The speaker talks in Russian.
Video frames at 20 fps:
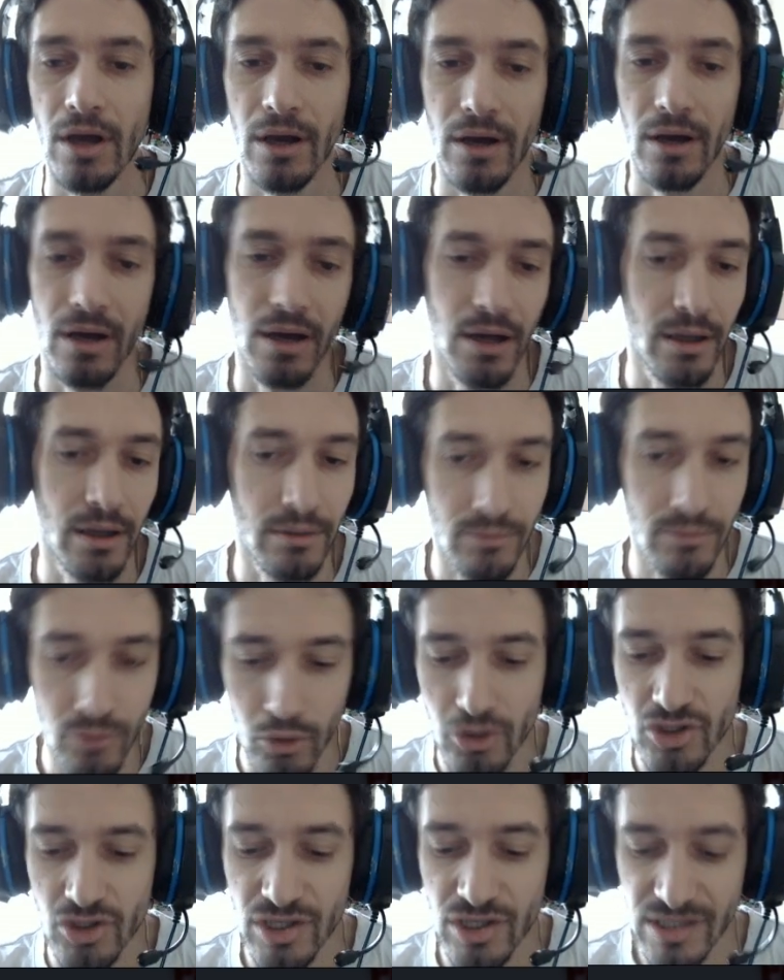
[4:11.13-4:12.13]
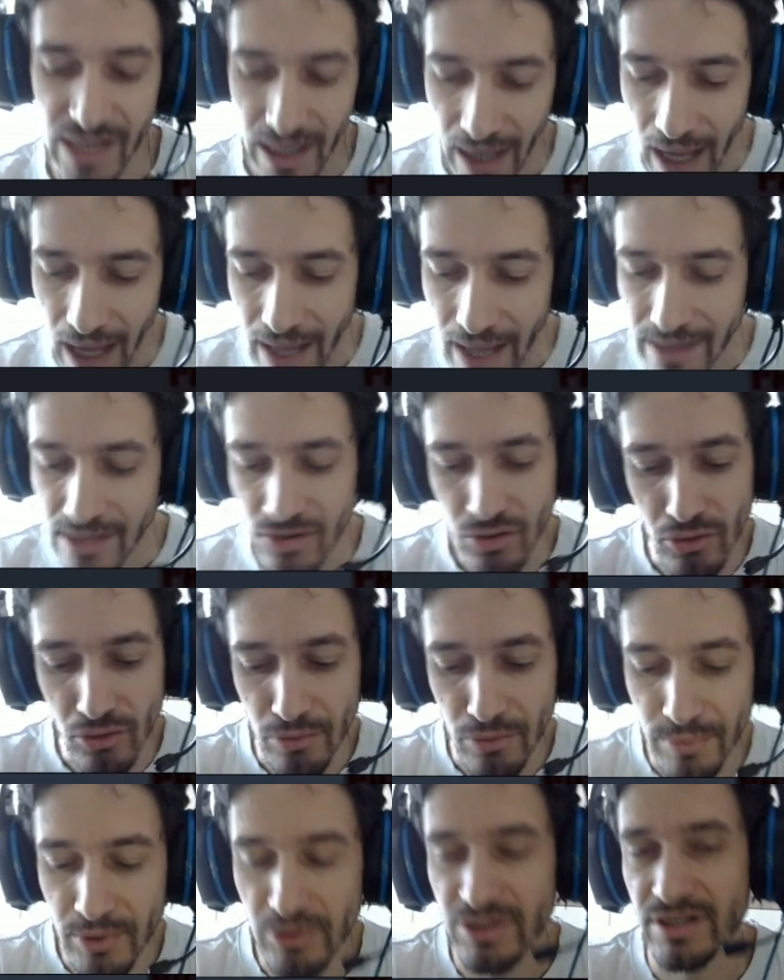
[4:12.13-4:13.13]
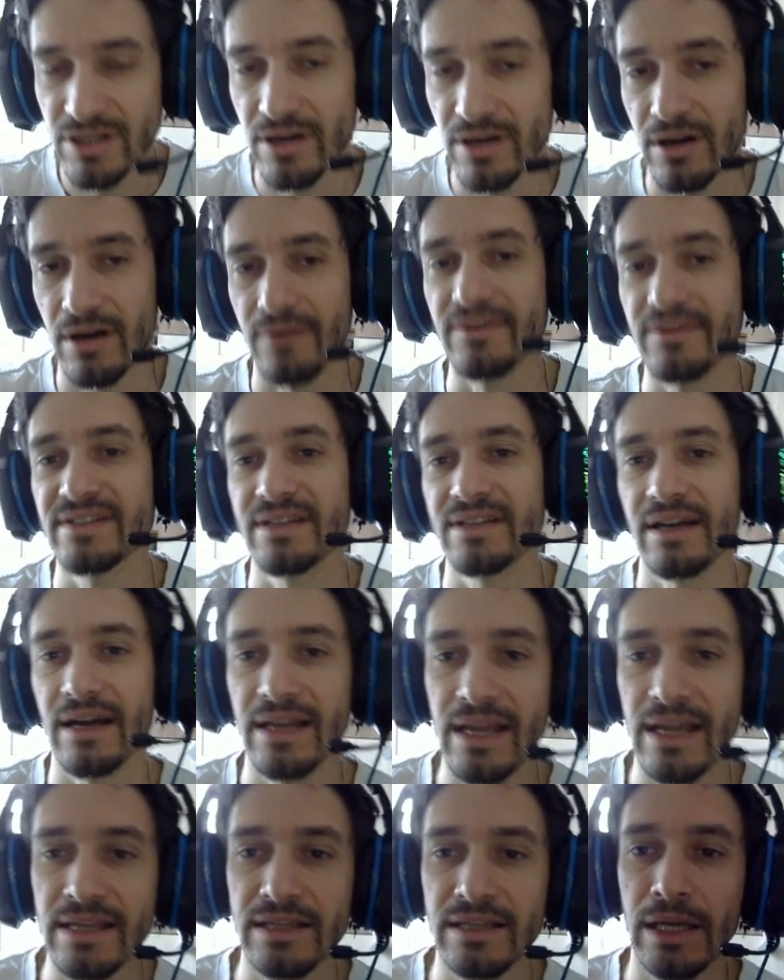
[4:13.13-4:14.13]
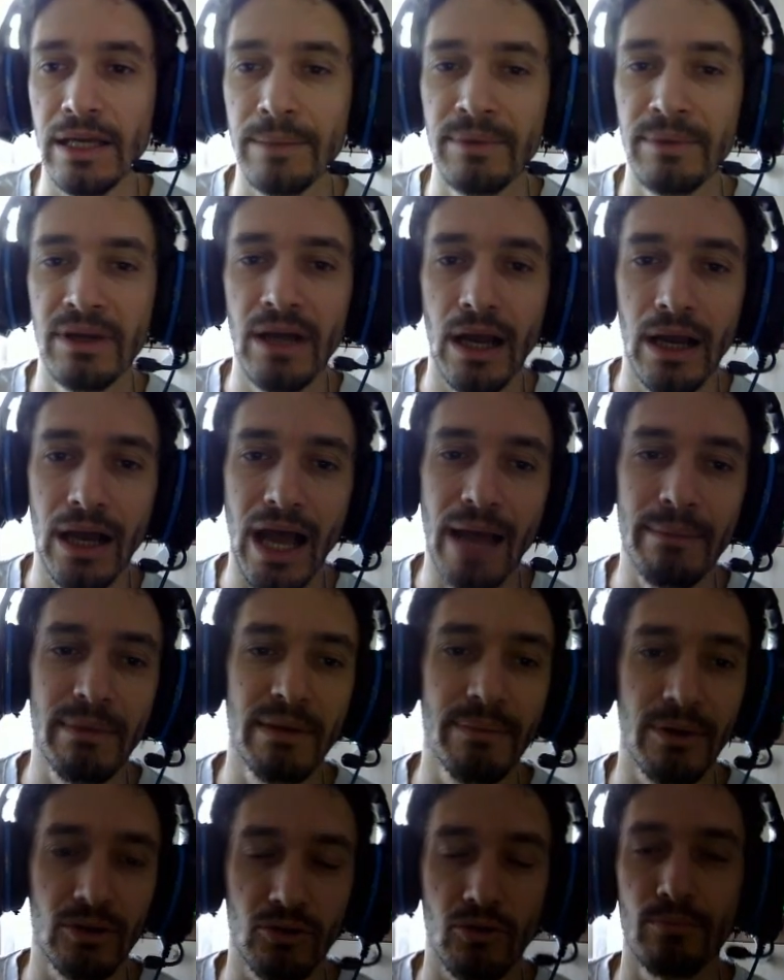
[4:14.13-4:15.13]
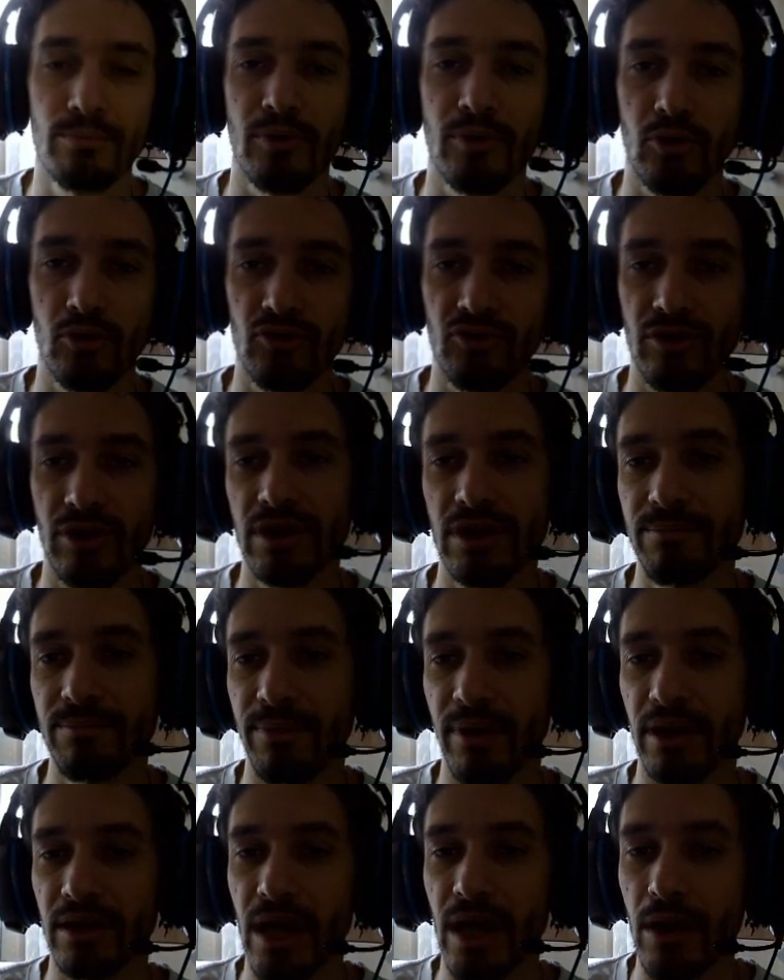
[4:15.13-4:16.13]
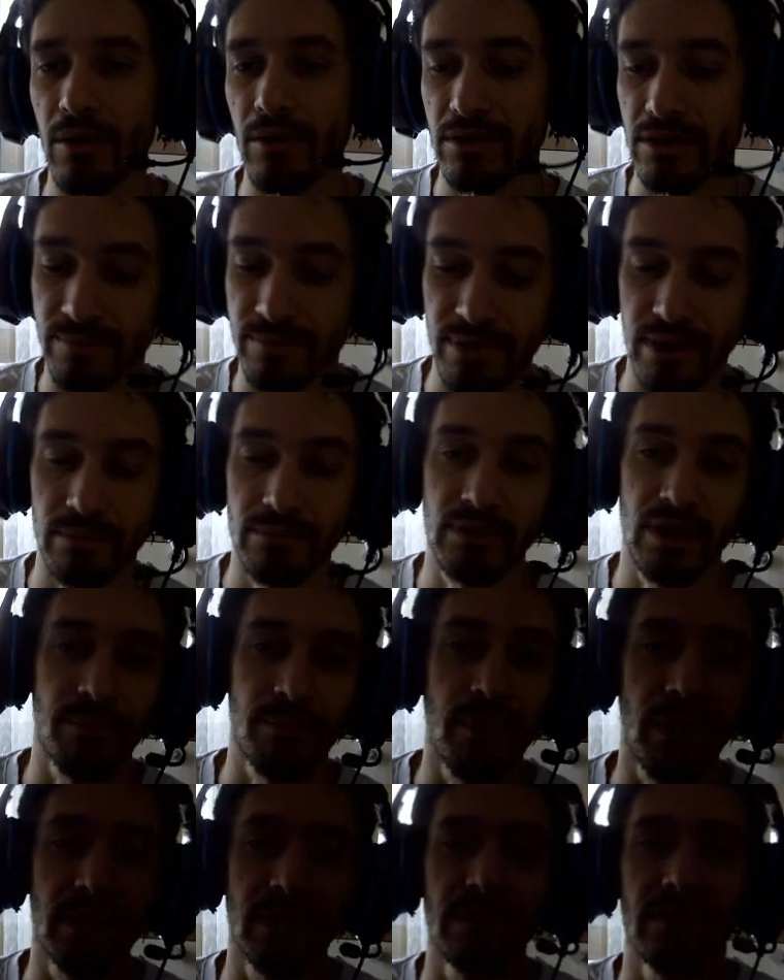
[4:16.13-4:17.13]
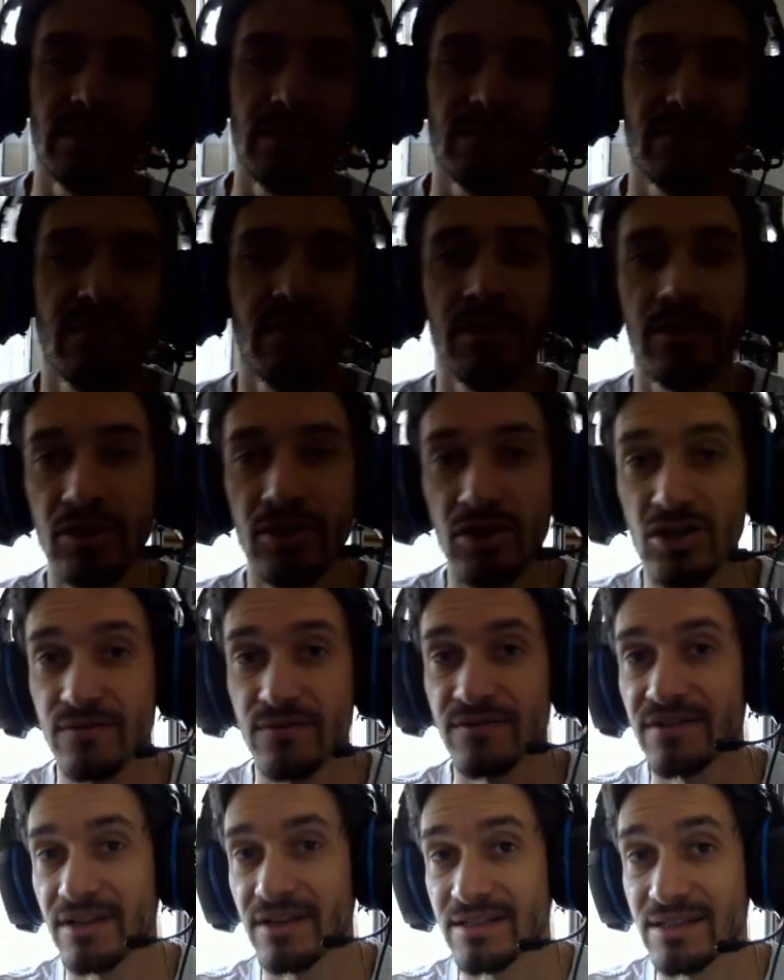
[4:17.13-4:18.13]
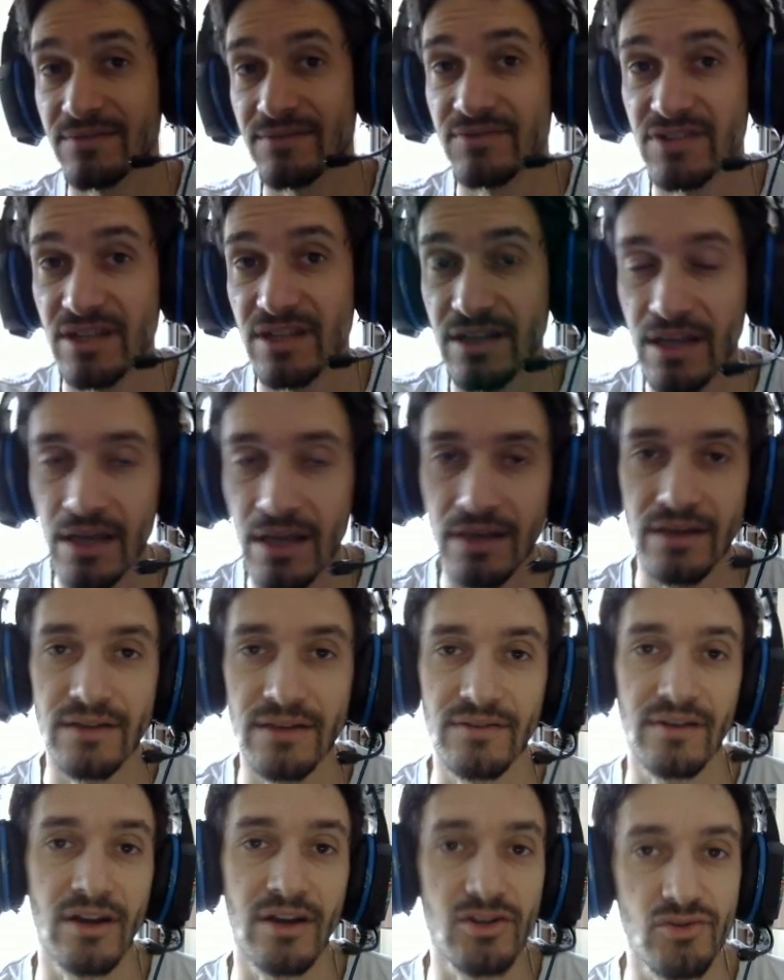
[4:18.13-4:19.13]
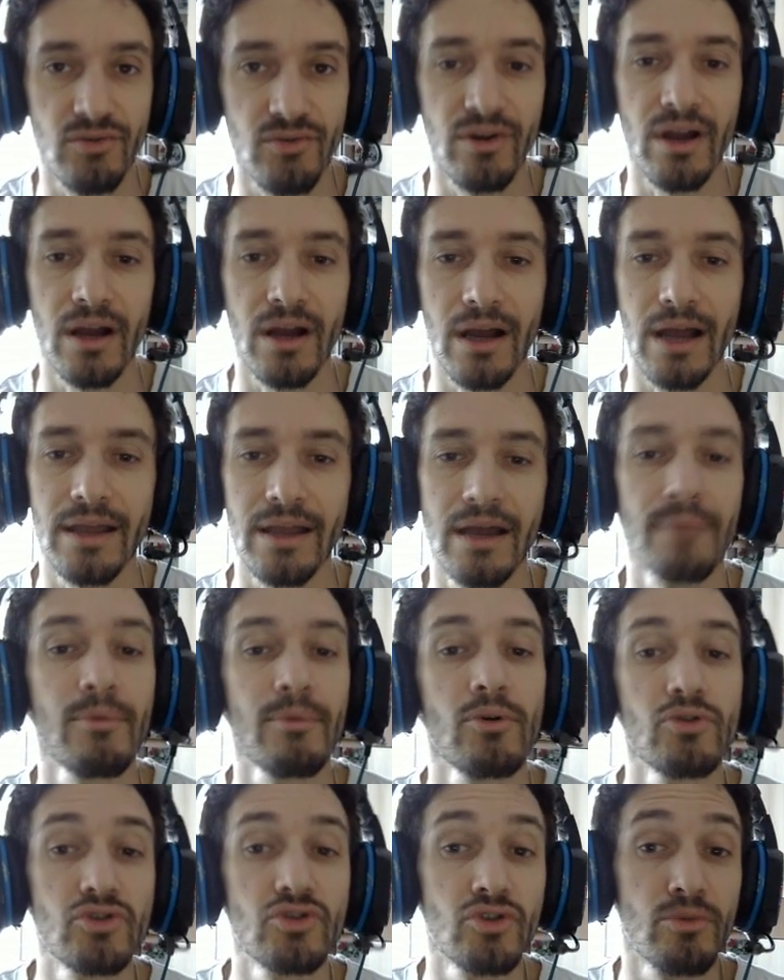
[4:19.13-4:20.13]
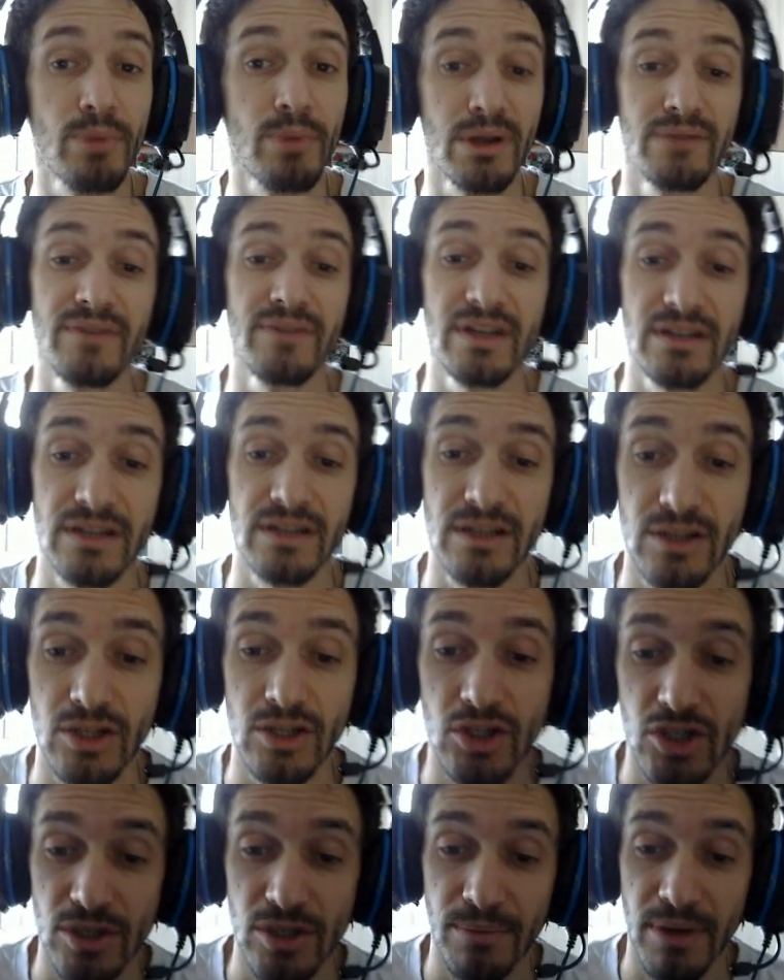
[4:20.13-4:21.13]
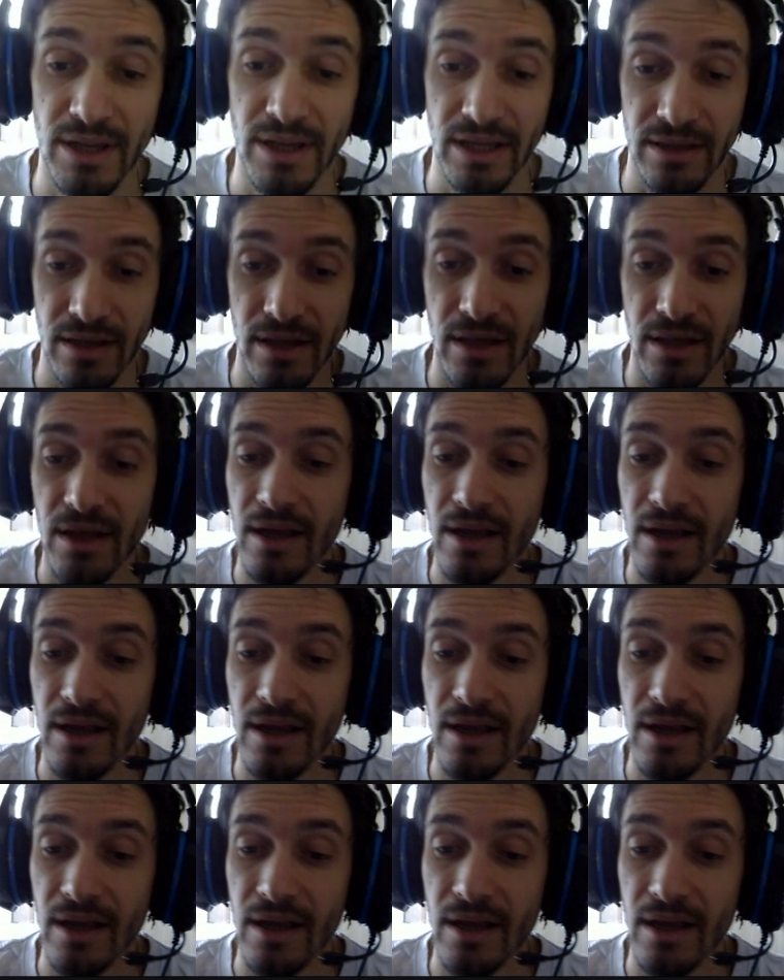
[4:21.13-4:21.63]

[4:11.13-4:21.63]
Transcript: А, тоже заранее закупился высокорейтинговыми игроками и потом просто их продал. Они прям нормально на несколько тысяч возросли в цене и с каждого игрока я получу по 2-3 тысячи монет.